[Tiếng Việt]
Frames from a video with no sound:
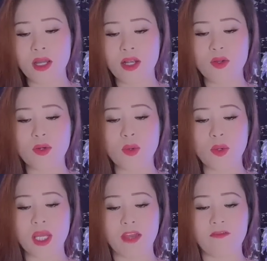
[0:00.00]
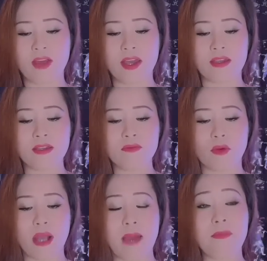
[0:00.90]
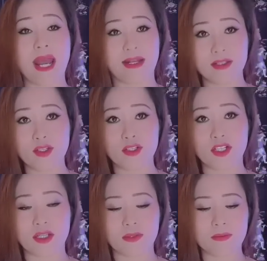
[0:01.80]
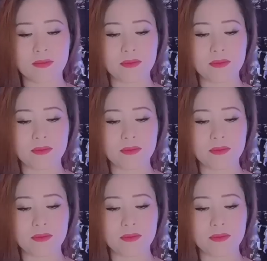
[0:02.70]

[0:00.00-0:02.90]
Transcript: luôn luôn hiện về như một ám ảnh thường trực.